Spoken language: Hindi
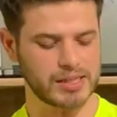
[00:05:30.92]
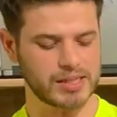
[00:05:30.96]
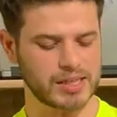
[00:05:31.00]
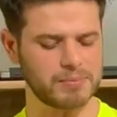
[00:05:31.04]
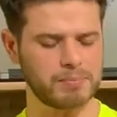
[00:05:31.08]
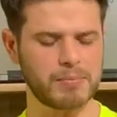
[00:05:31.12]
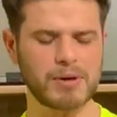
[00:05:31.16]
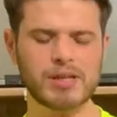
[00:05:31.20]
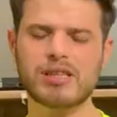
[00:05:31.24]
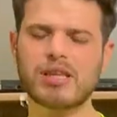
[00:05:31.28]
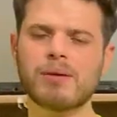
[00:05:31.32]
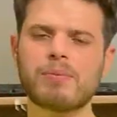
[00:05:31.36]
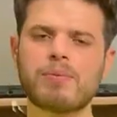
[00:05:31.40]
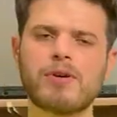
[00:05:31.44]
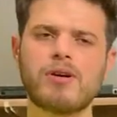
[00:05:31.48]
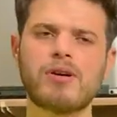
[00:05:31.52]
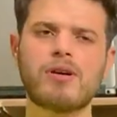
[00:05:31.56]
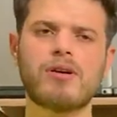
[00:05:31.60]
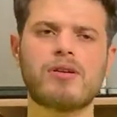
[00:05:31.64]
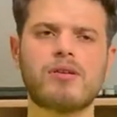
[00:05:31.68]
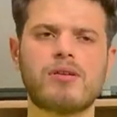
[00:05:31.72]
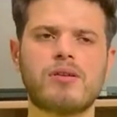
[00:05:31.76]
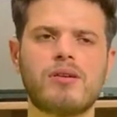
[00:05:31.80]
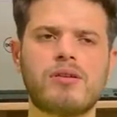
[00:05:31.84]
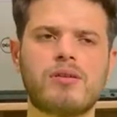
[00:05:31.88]
इसके
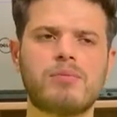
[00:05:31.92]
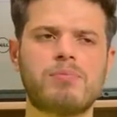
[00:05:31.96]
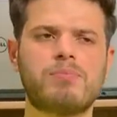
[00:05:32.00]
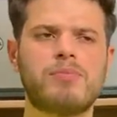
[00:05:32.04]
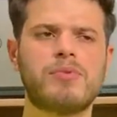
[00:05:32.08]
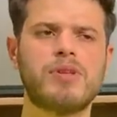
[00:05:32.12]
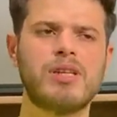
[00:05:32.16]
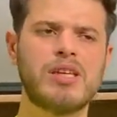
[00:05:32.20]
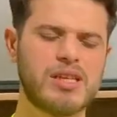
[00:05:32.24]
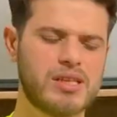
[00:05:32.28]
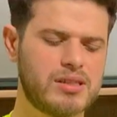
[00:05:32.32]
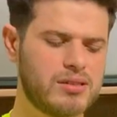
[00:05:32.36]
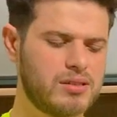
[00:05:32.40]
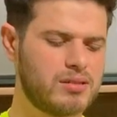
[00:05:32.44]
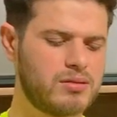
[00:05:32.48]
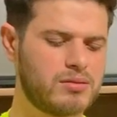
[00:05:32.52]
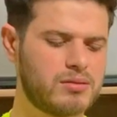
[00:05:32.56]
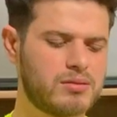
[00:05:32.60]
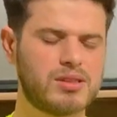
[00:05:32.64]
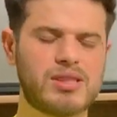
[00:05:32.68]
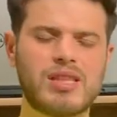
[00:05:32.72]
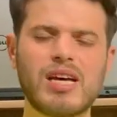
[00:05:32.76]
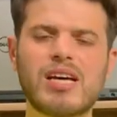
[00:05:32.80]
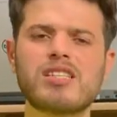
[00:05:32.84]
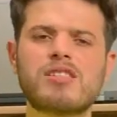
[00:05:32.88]
मतलब
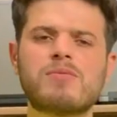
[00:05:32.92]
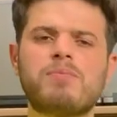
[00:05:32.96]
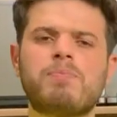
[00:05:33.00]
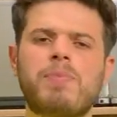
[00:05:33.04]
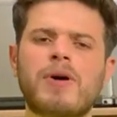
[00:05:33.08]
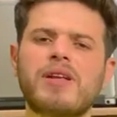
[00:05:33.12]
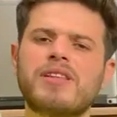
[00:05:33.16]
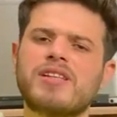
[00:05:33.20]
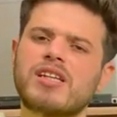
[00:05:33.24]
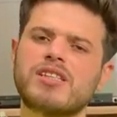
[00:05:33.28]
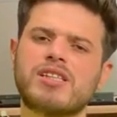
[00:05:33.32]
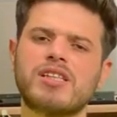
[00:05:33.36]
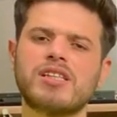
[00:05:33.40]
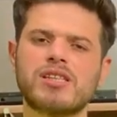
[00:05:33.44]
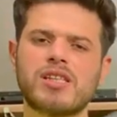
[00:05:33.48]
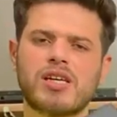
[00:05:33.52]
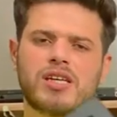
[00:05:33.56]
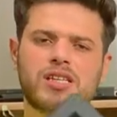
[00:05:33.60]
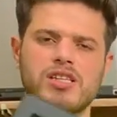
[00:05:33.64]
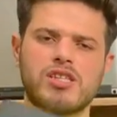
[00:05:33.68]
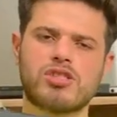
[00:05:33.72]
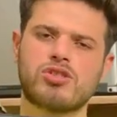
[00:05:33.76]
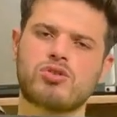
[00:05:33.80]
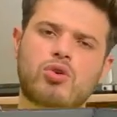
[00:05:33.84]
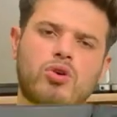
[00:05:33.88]
दस पंद्रह दिन
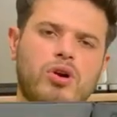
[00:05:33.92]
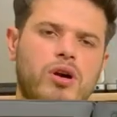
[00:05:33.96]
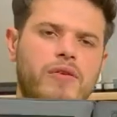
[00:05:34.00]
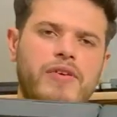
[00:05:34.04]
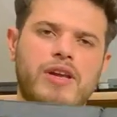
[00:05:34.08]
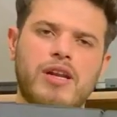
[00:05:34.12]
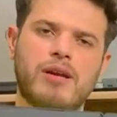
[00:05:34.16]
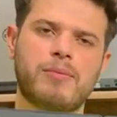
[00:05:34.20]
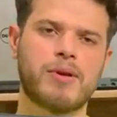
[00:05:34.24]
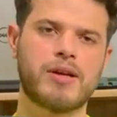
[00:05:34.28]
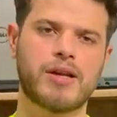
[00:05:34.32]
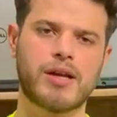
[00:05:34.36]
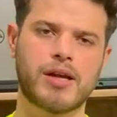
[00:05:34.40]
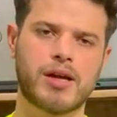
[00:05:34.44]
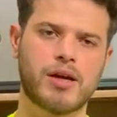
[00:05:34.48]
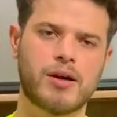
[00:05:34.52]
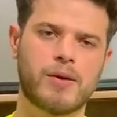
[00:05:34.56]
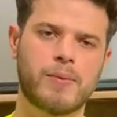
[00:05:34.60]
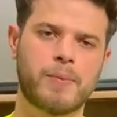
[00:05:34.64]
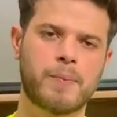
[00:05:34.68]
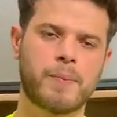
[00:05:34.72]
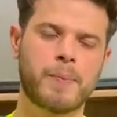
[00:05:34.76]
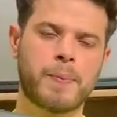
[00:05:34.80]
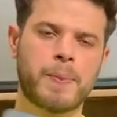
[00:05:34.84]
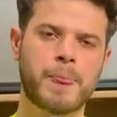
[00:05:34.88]
तक ये स्टॉक अवेलेबल और
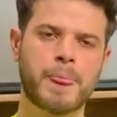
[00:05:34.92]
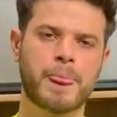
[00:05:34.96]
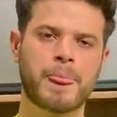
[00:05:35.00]
आईपैड